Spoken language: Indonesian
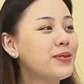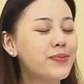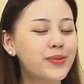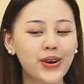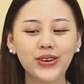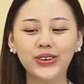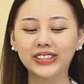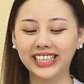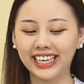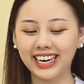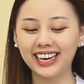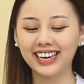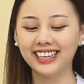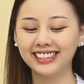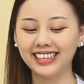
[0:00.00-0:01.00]
Ibu Produser.
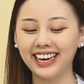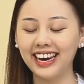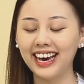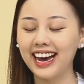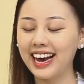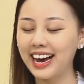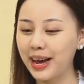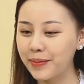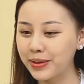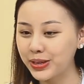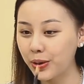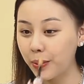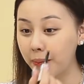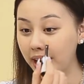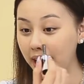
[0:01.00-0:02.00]
Saya akan
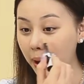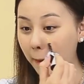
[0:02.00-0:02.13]
mencoba